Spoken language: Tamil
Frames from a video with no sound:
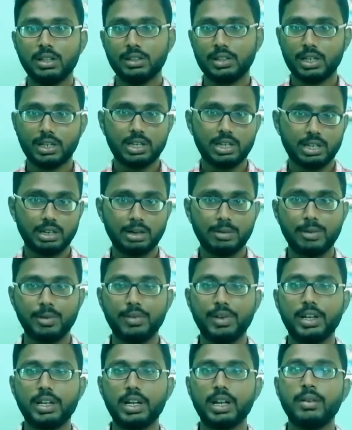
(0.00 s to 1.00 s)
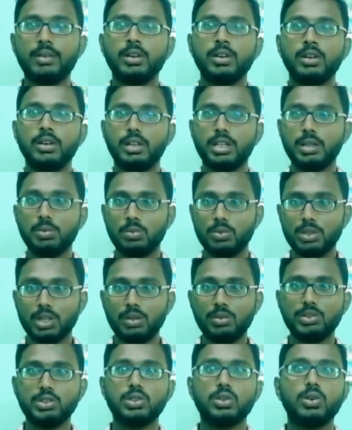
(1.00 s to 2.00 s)
தடுக்கலாம் நம்ம வீட்டில் இது
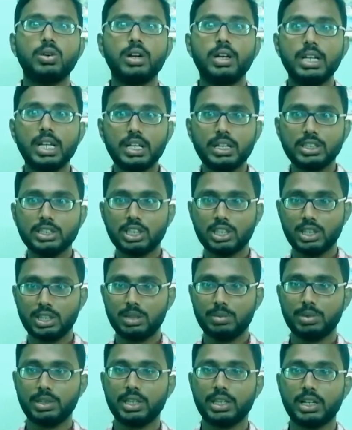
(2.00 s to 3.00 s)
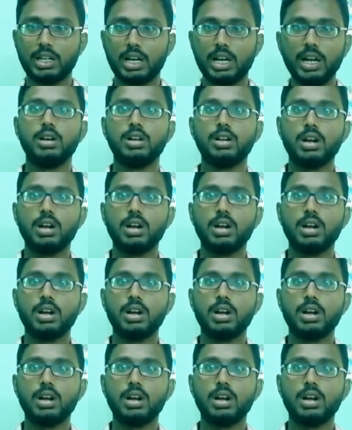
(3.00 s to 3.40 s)
முதல் விஷயம் ரெண்டாவது விஷயம் வந்து பார்த்திங்கன்னா